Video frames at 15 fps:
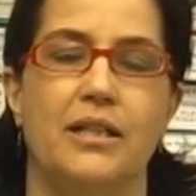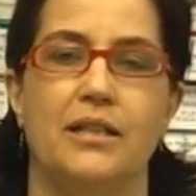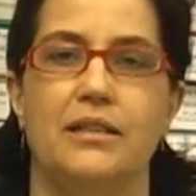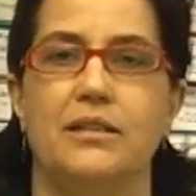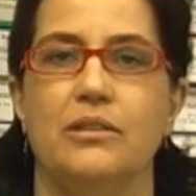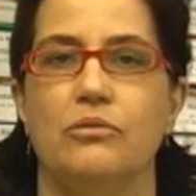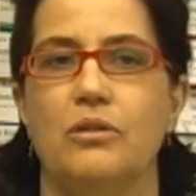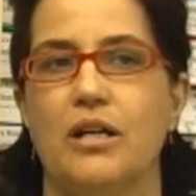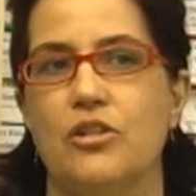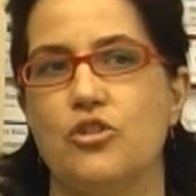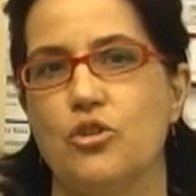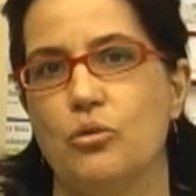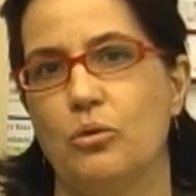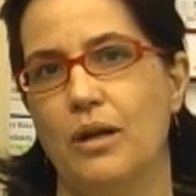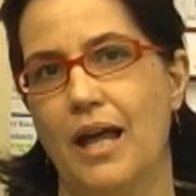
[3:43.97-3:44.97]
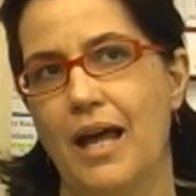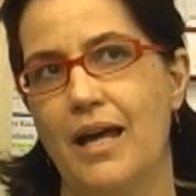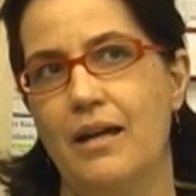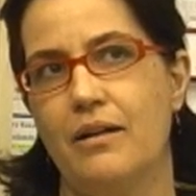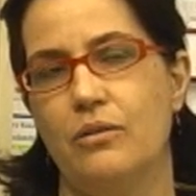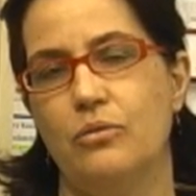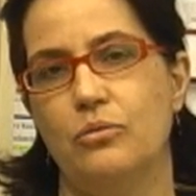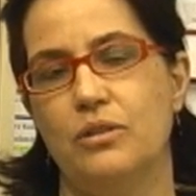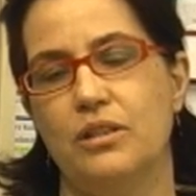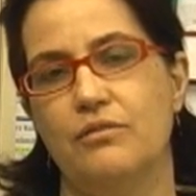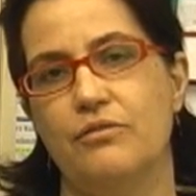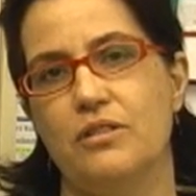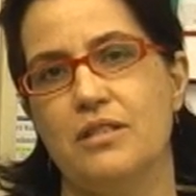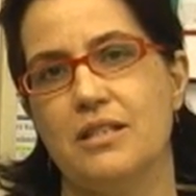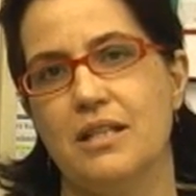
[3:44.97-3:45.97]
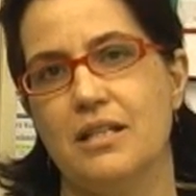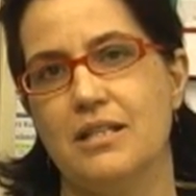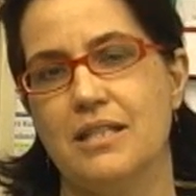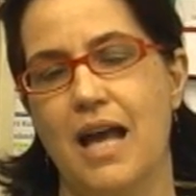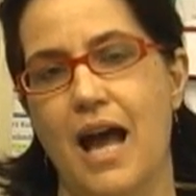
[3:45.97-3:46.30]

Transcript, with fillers: Então, articular o que vocês,